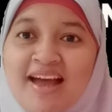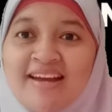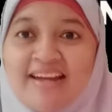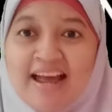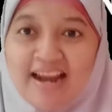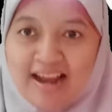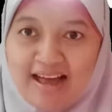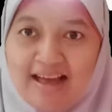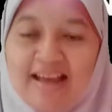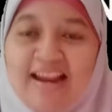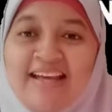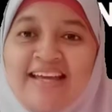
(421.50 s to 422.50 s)

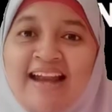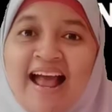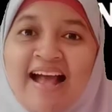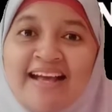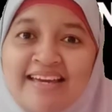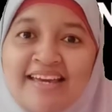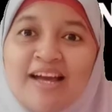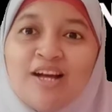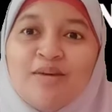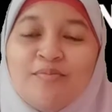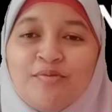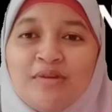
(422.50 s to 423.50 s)
adalah laki-laki
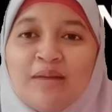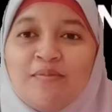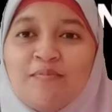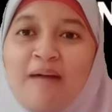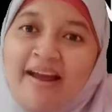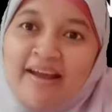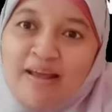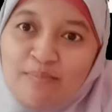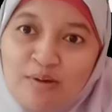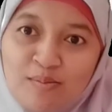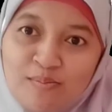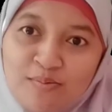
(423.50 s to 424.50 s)
yang kemudian
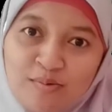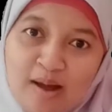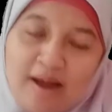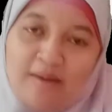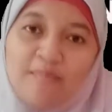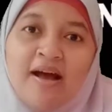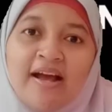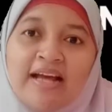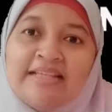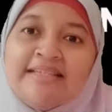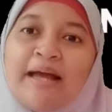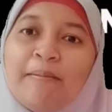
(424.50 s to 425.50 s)
berpakaian perempuan
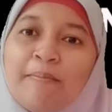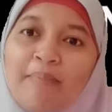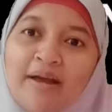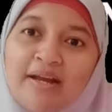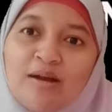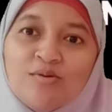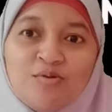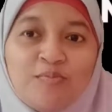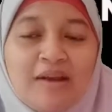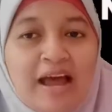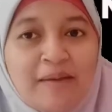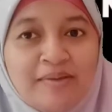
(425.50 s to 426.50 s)
bahkan sampai
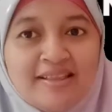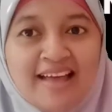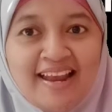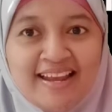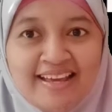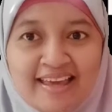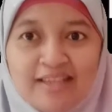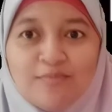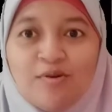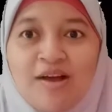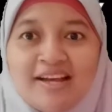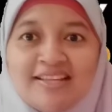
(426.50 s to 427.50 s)
naudzubillah min dalik ya
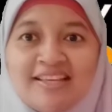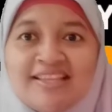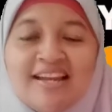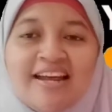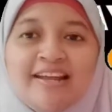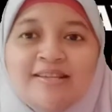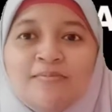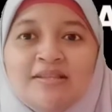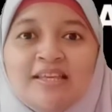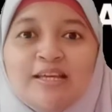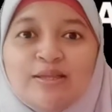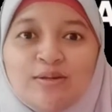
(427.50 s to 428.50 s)
semoga kita tidak ada yang
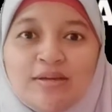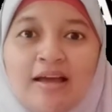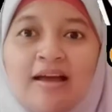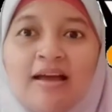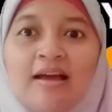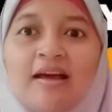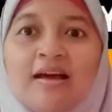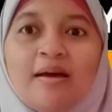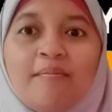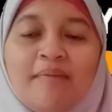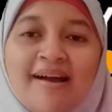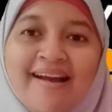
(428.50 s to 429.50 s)
seperti itu ya
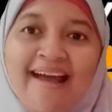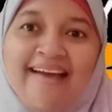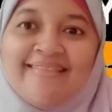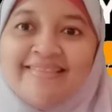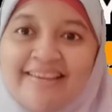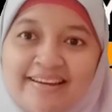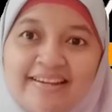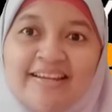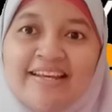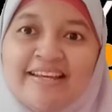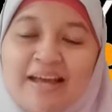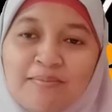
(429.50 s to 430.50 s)
mengganti
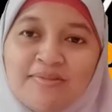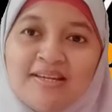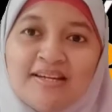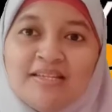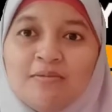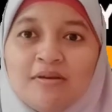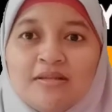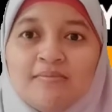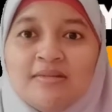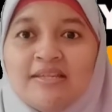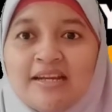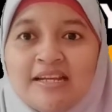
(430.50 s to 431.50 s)
dirinya menjadi
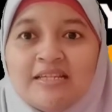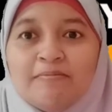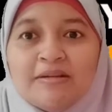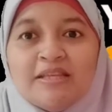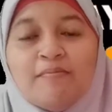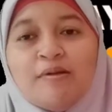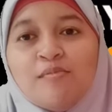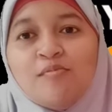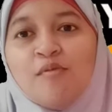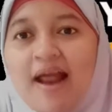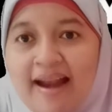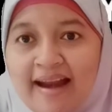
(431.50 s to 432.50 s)
menjadi seperti perempuan